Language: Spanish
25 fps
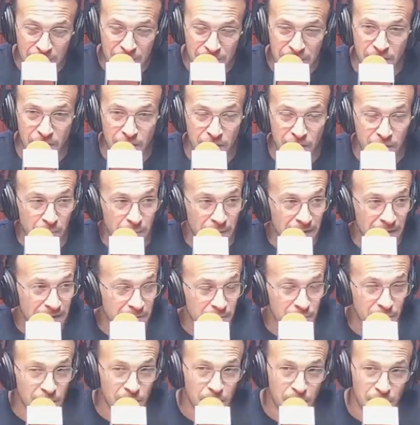Digo que no parece
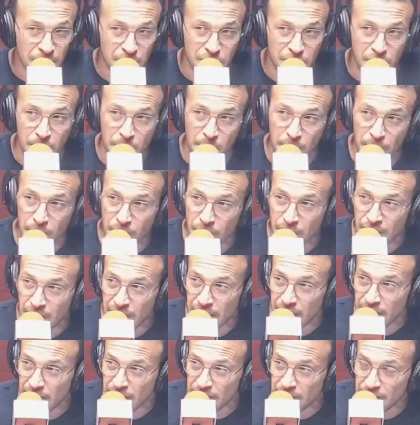muy dispuesto
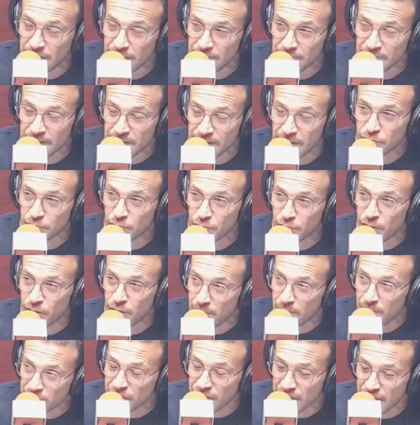porque eh, tanto
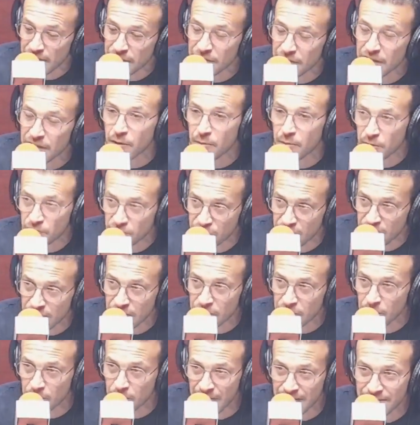Alberto Fernández como
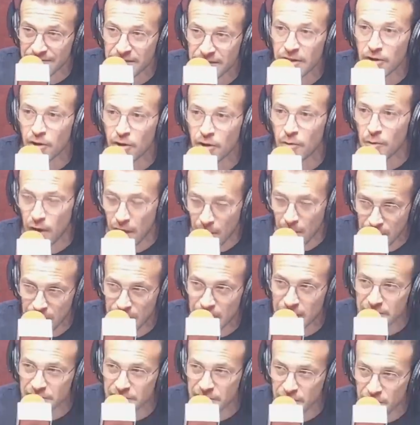Sergio Massa, como
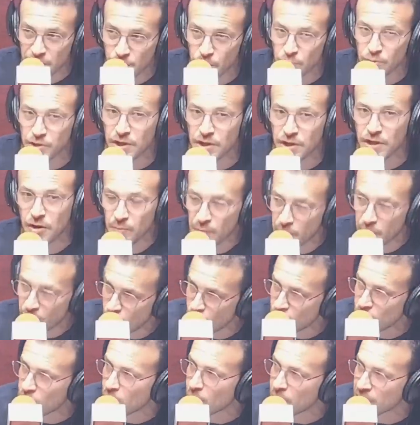Gabriela Cerruti, como
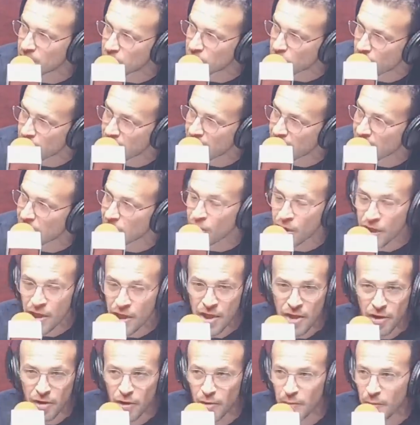Julio Vitovelo,
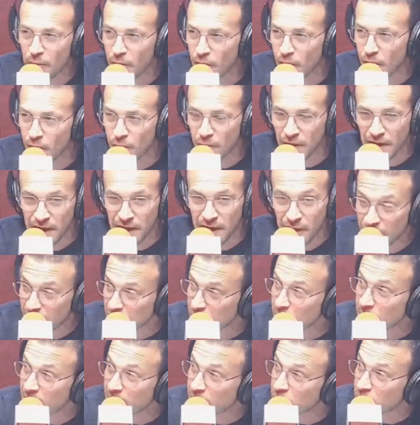como
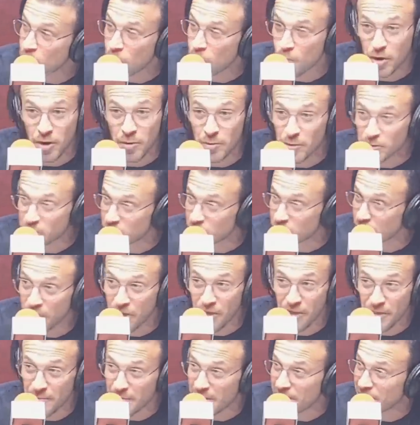Leonardo Malcur, como todos
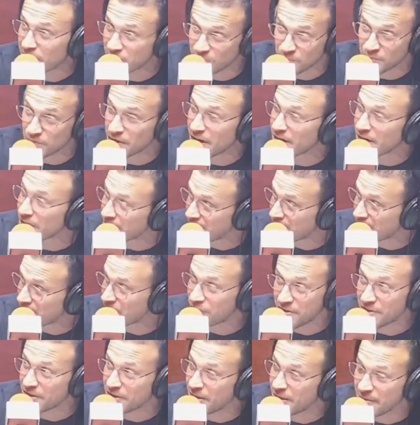los demás funcionarios que
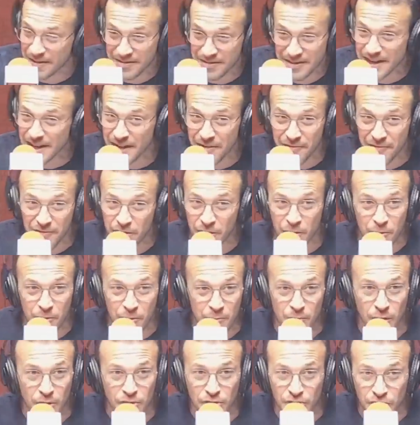fueron a Brasil, que fueron
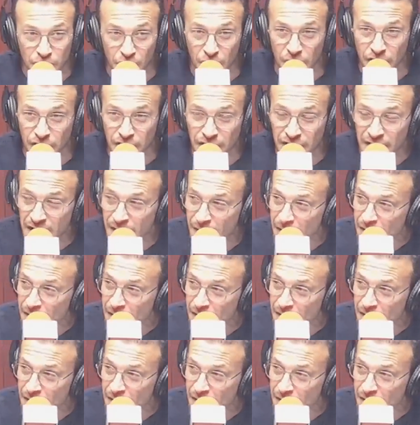un montón,